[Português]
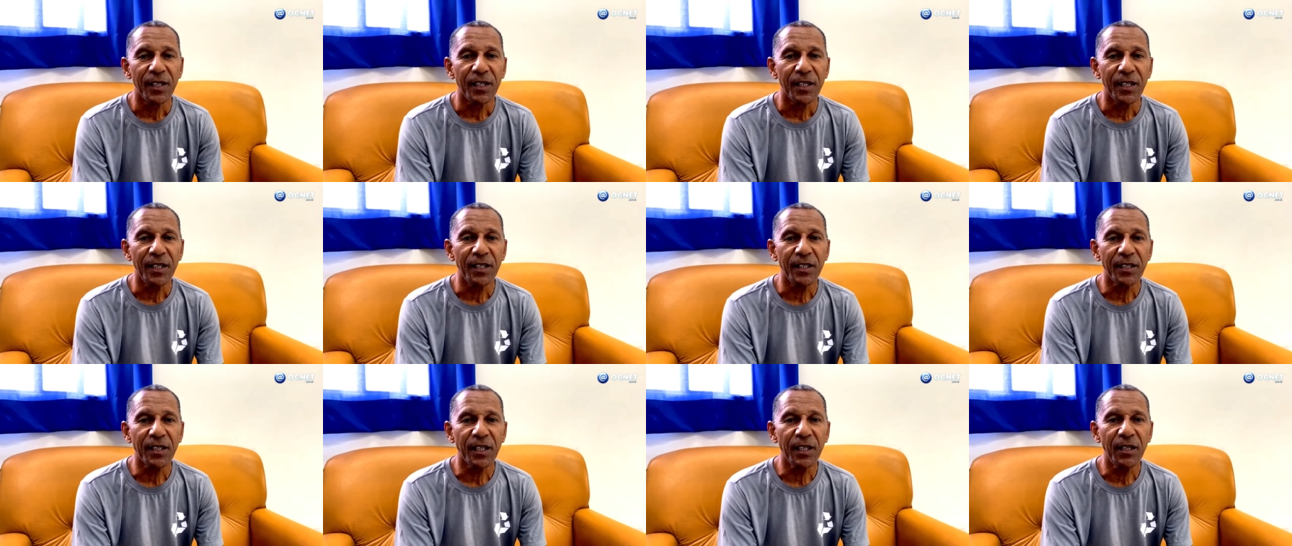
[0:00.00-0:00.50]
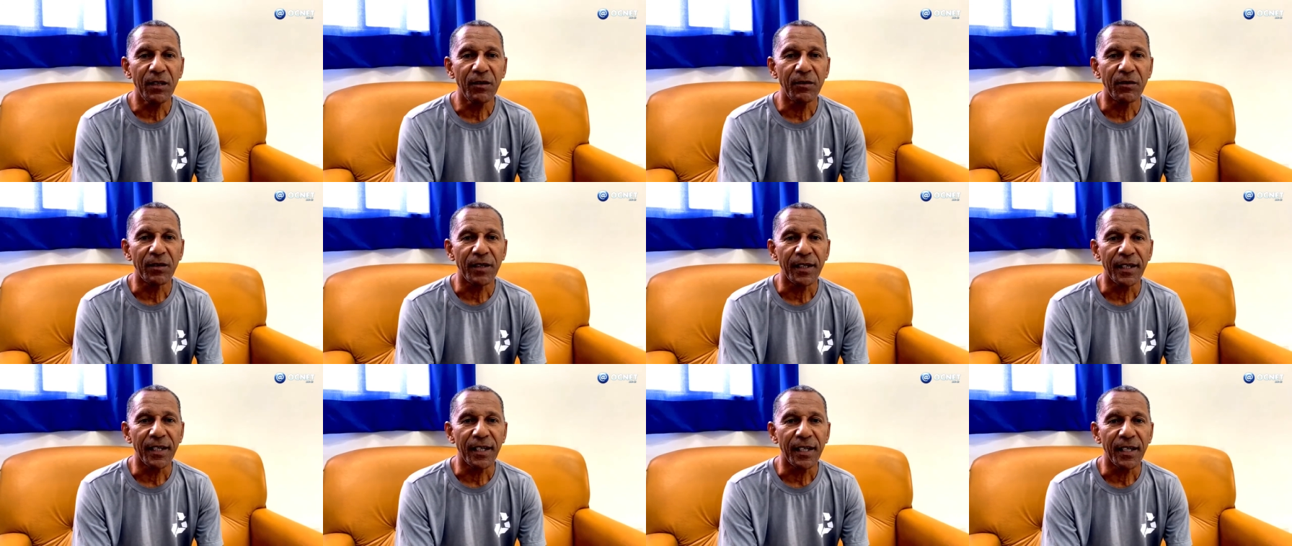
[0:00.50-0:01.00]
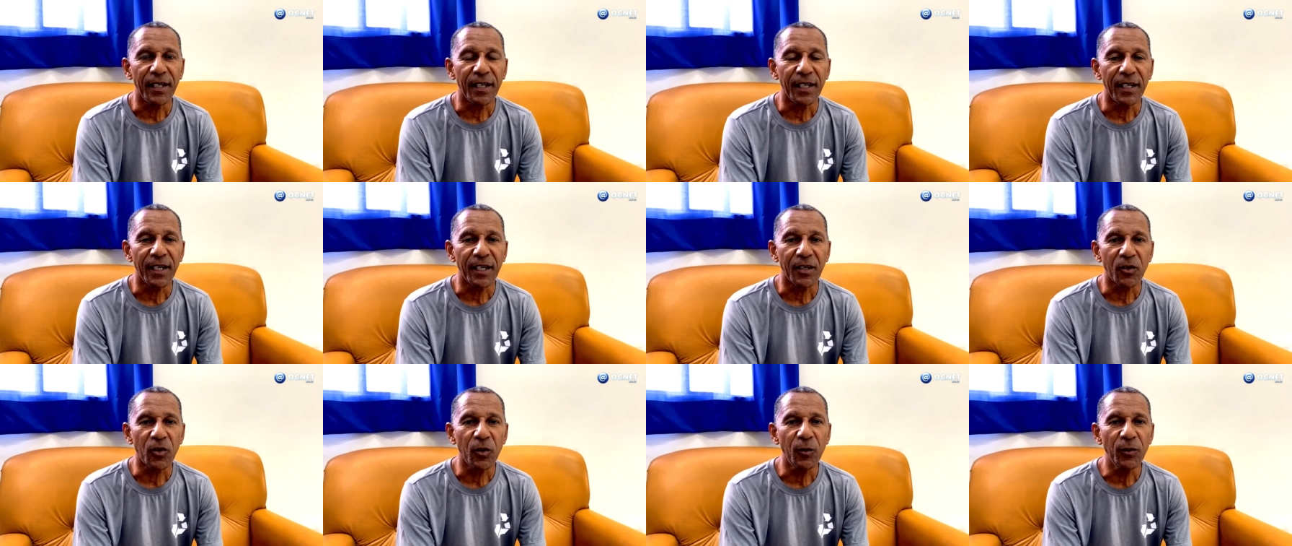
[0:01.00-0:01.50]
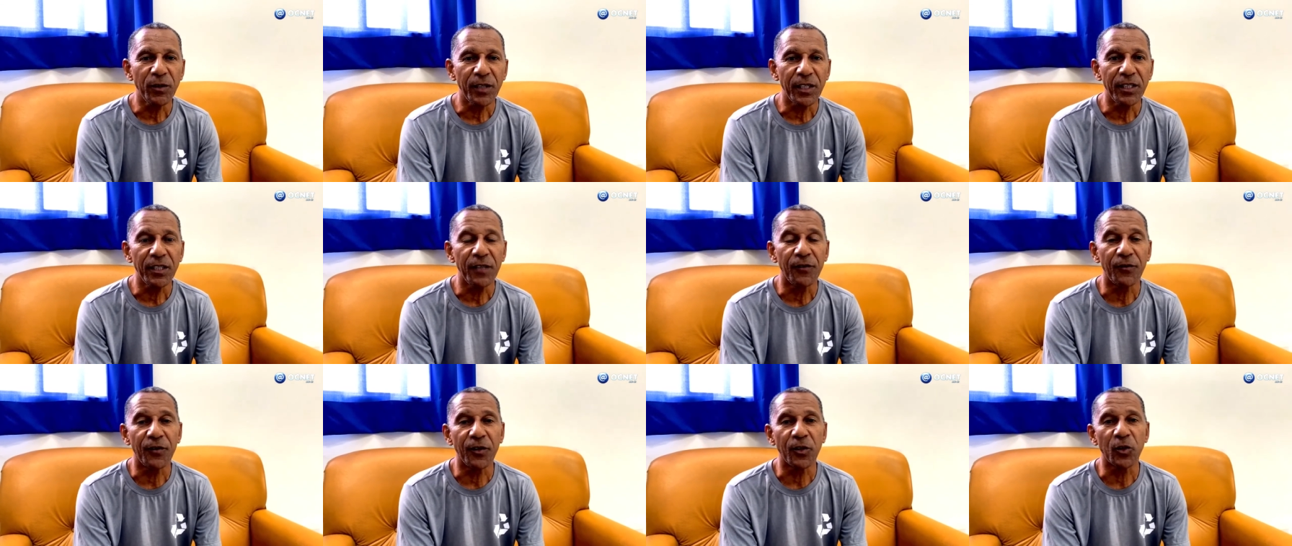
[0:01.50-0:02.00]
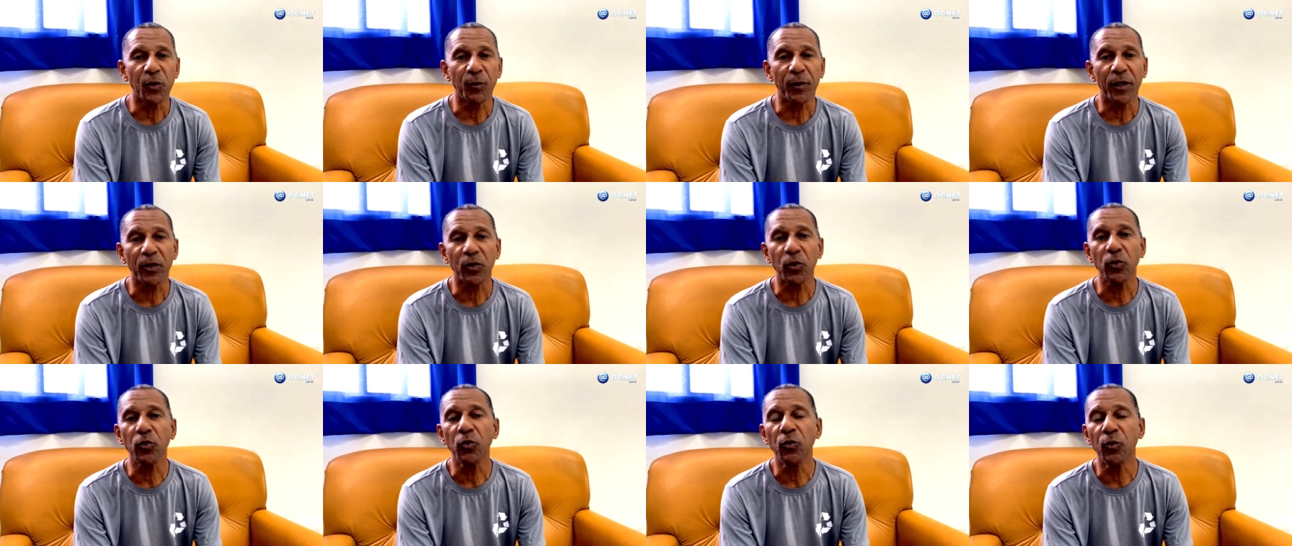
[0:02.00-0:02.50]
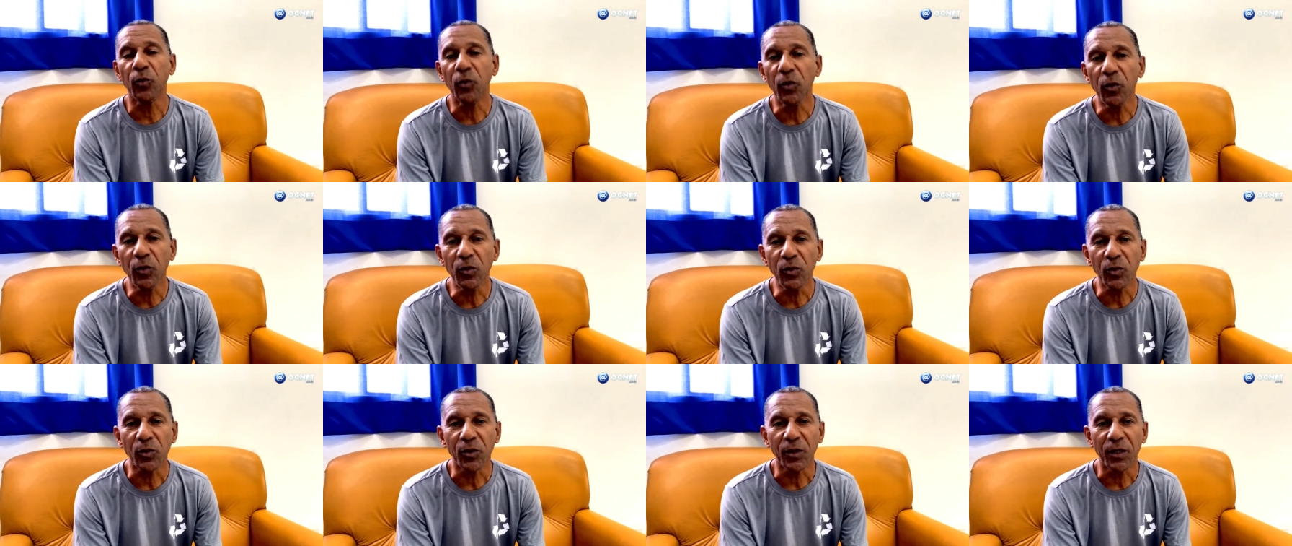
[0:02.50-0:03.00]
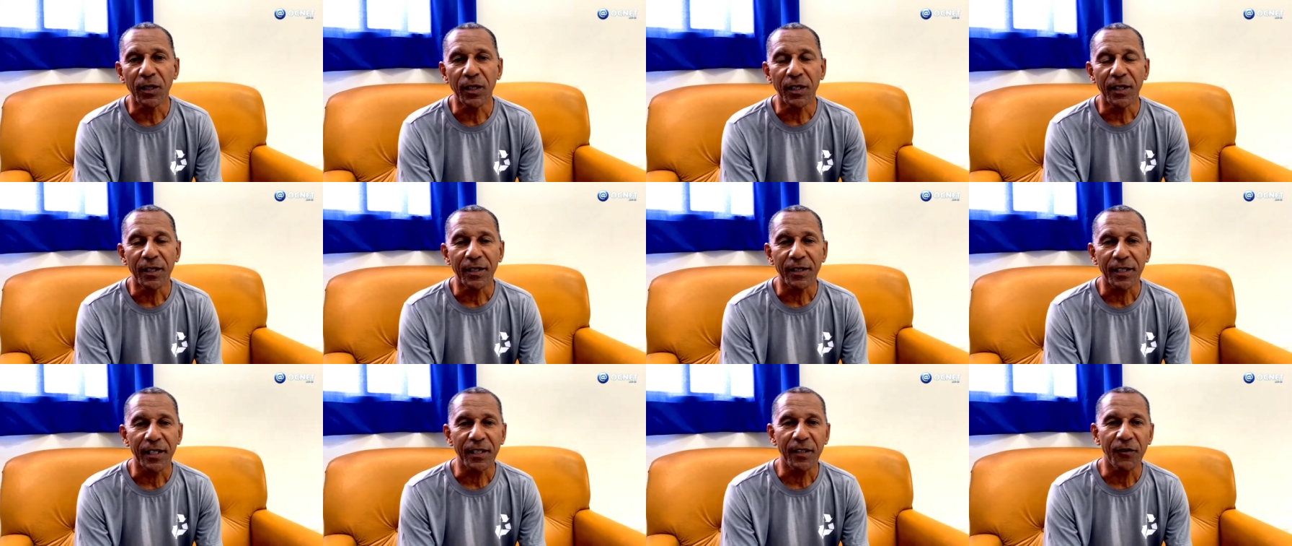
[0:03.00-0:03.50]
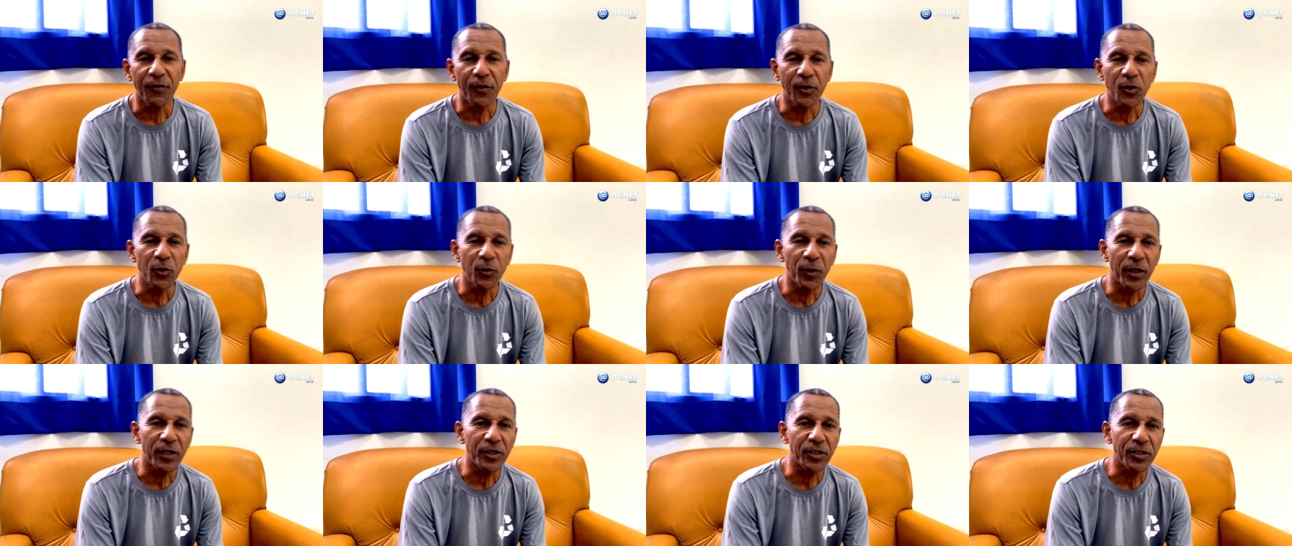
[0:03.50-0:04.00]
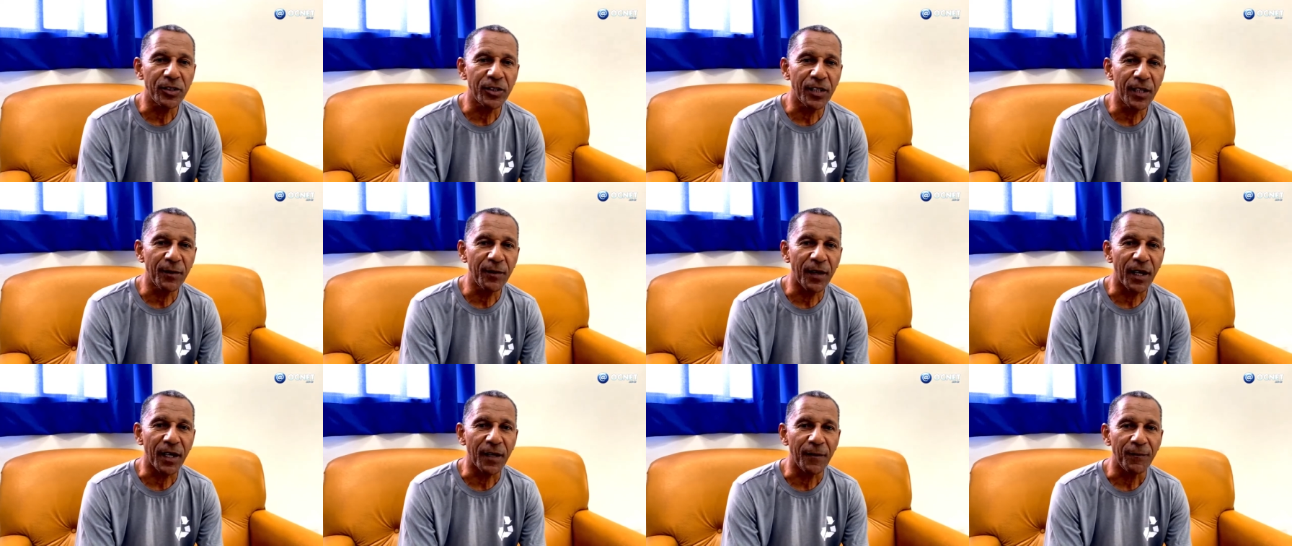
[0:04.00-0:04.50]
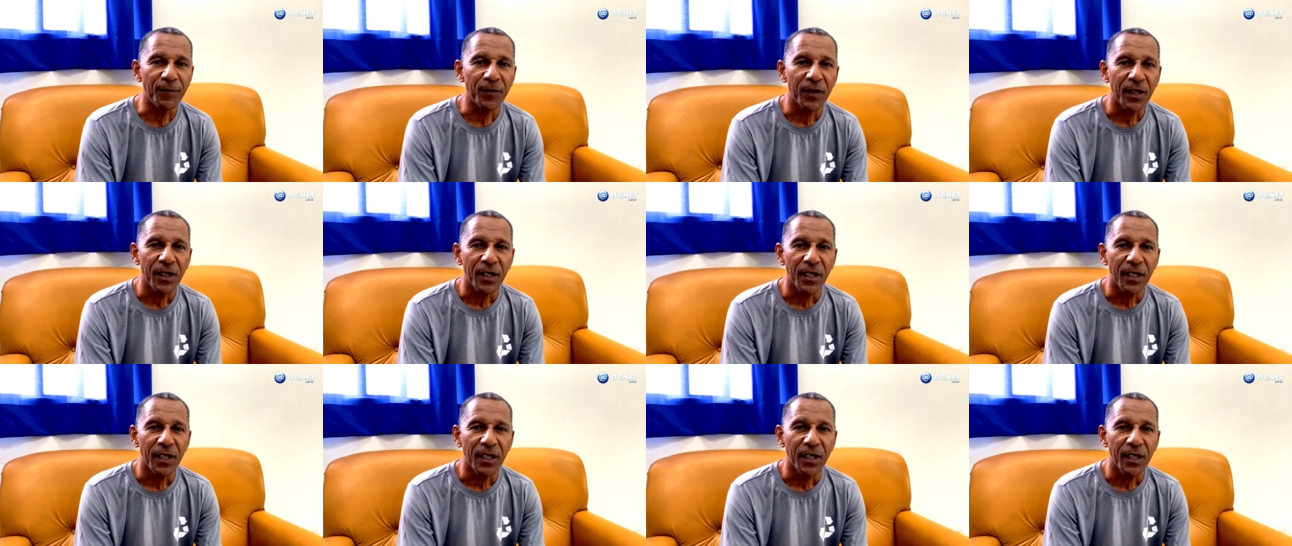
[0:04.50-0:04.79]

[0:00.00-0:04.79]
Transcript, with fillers: Então, é, como está difícil para todo mundo, está difícil para a gente também.